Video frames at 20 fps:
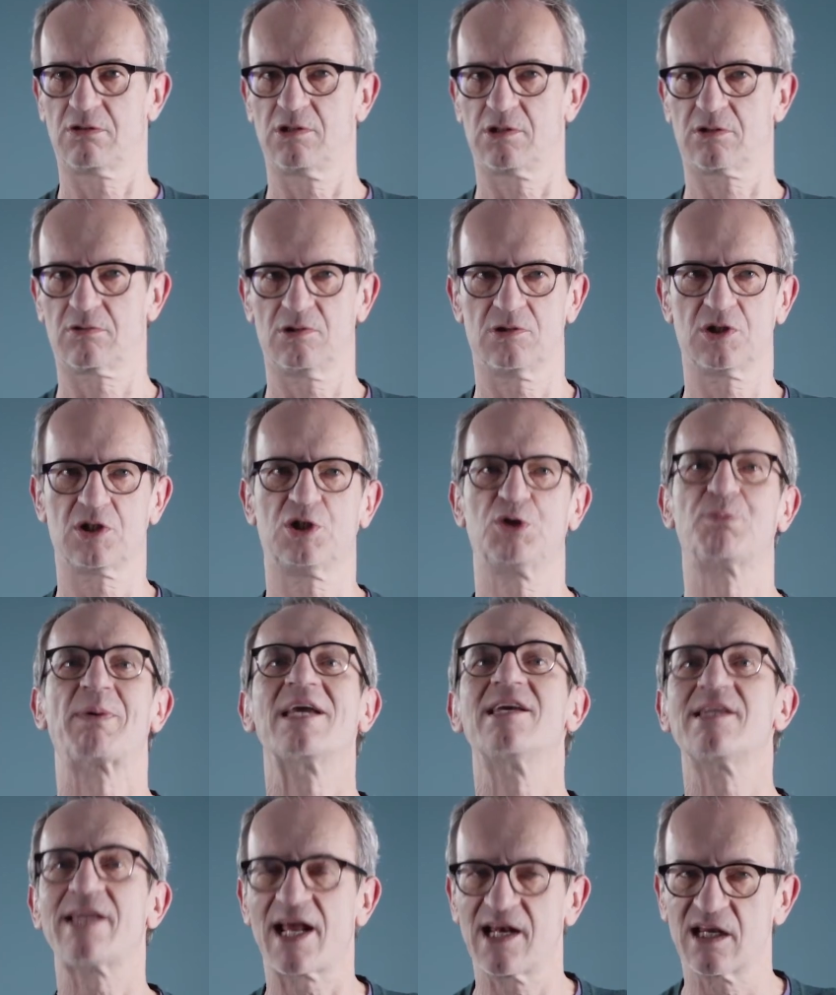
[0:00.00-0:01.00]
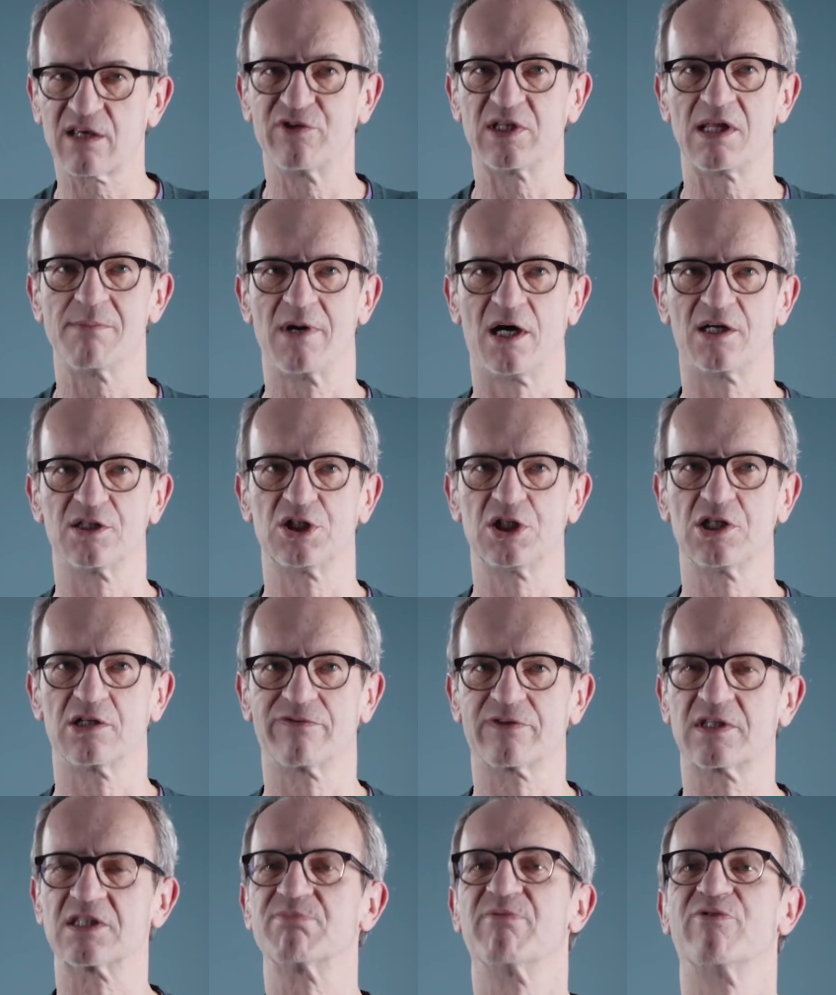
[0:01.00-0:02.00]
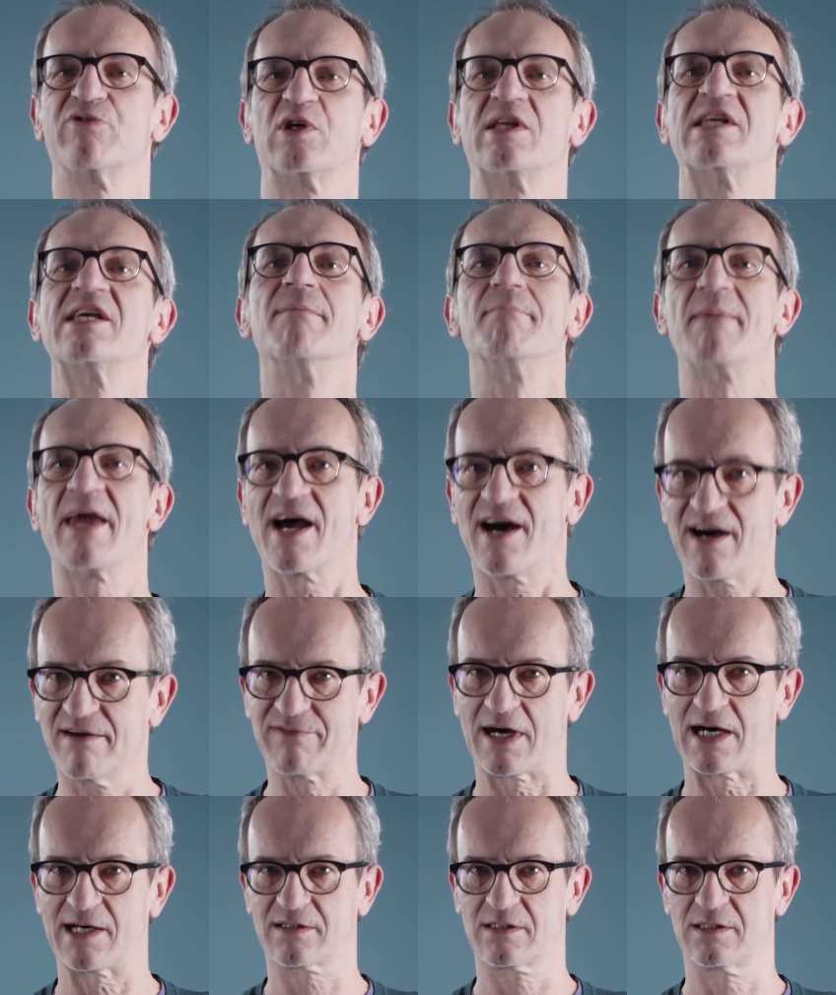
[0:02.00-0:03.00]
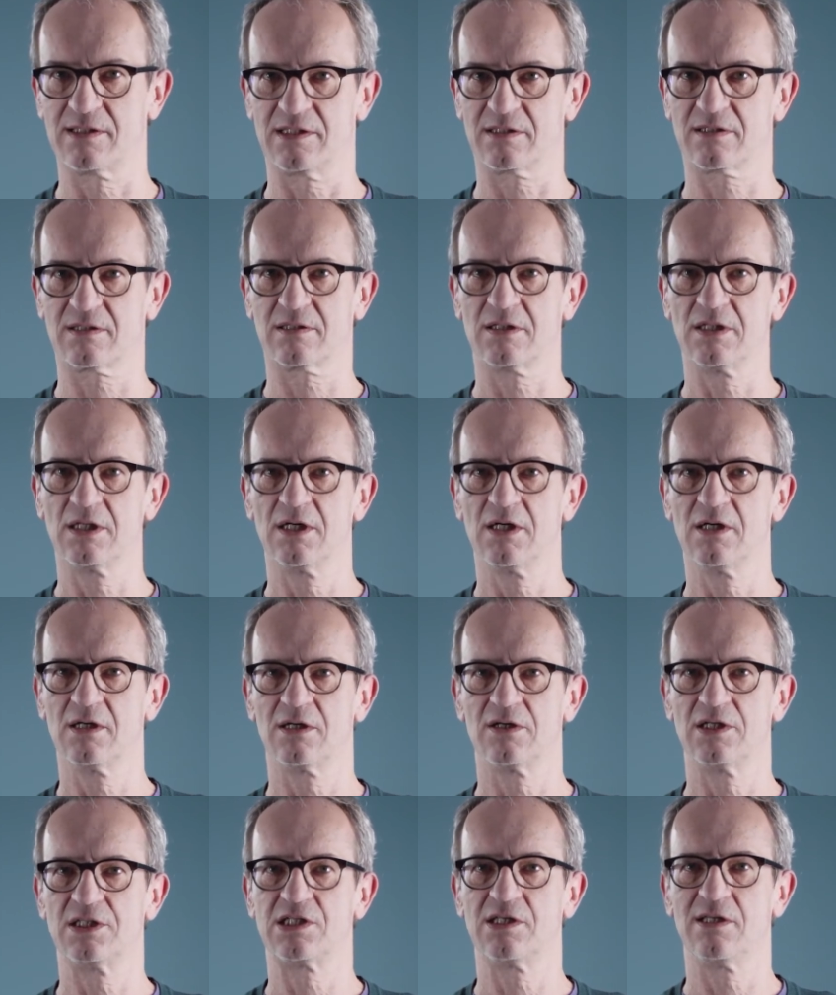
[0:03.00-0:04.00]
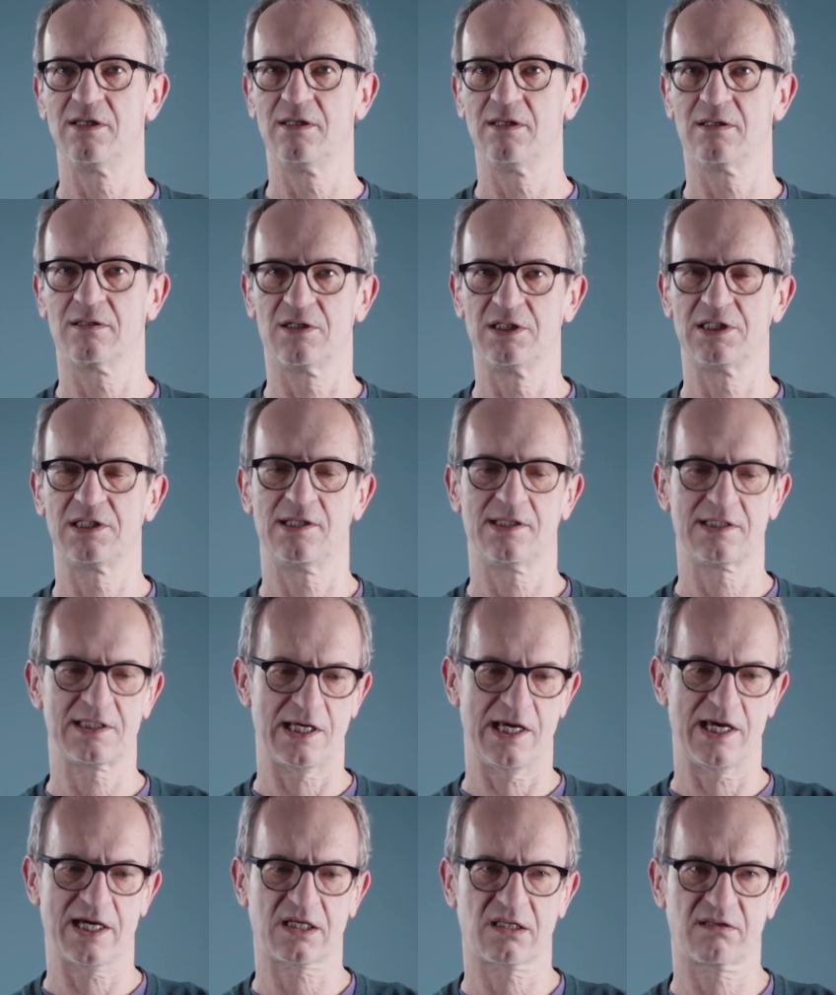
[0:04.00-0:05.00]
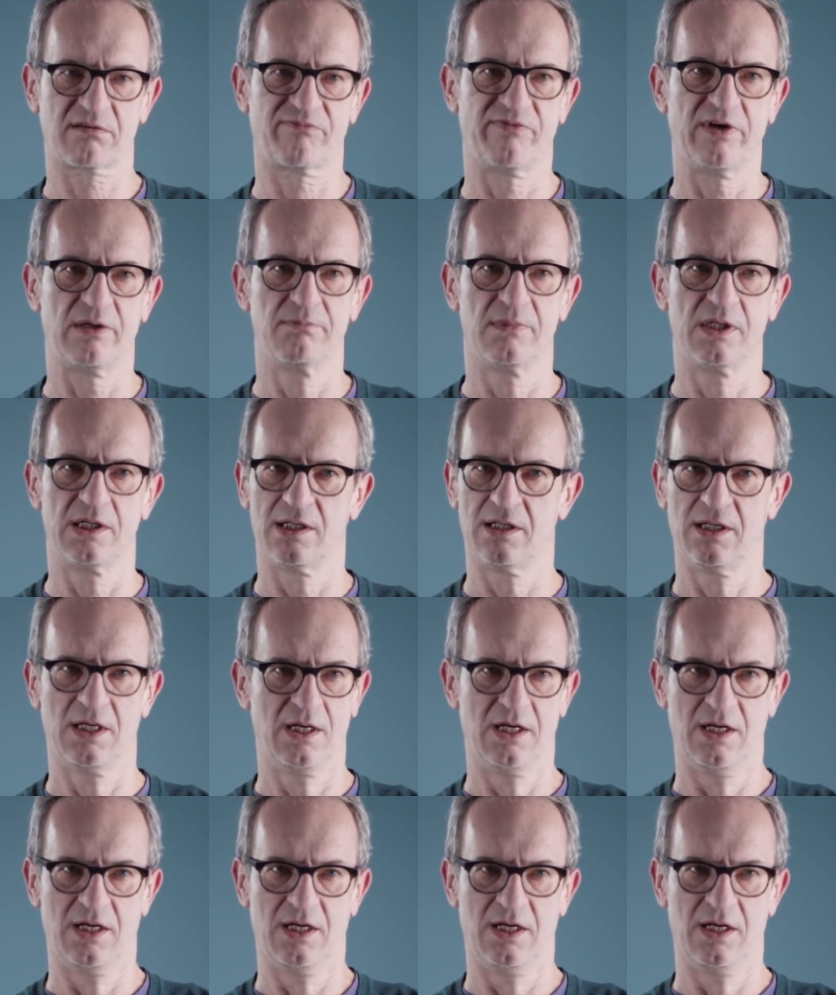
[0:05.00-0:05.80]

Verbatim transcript: Ja, das spricht eigentlich für die Mannschaft, dass man von ihr mehr erwartet, als sie, als sie zeigt. Wenn man,